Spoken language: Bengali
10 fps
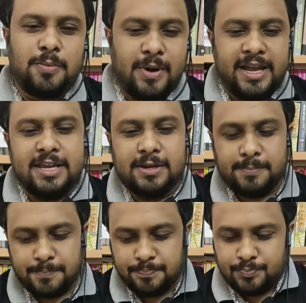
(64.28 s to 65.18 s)
বই পাই
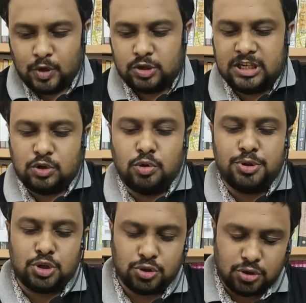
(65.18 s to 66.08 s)
কথাটা খুবই
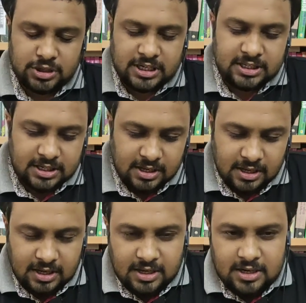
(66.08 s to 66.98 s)
সত্য কথা
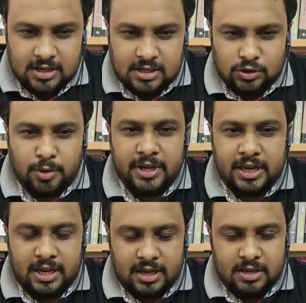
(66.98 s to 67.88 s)
তবে
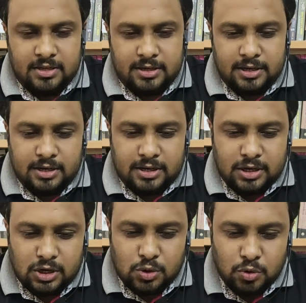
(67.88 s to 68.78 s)

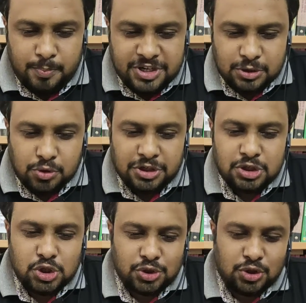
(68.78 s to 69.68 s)
খুব বেশি কঠিন
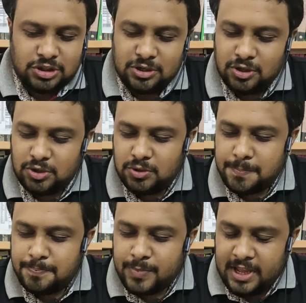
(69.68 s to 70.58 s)
সত্য কথা হলো
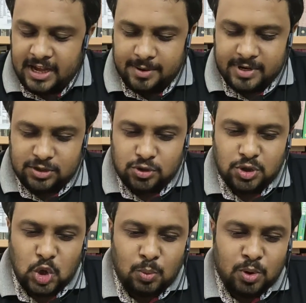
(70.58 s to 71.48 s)
আমরা যখন
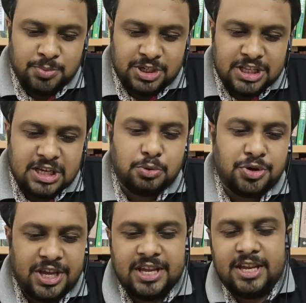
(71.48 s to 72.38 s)
নবম শ্রেণীতে
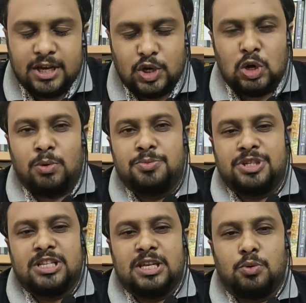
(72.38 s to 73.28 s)
উঠি নবম
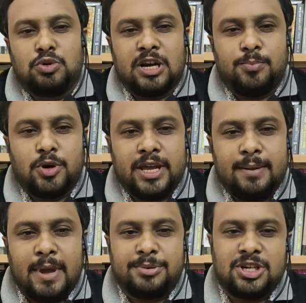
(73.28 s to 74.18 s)
শ্রেণীতে ওঠার পরে
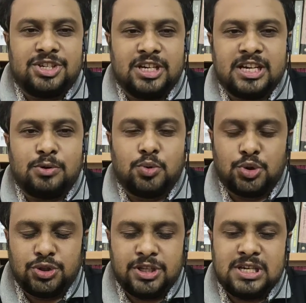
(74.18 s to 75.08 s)
ব্যবসা শিক্ষা
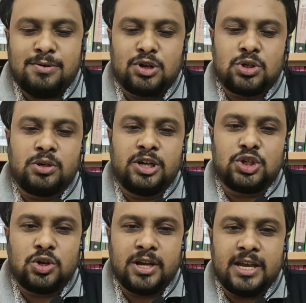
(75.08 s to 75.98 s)
অনুষদে যাওয়ার সঙ্গে
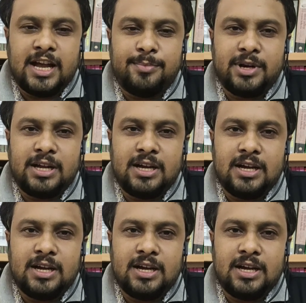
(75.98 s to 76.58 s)
সঙ্গে আমরা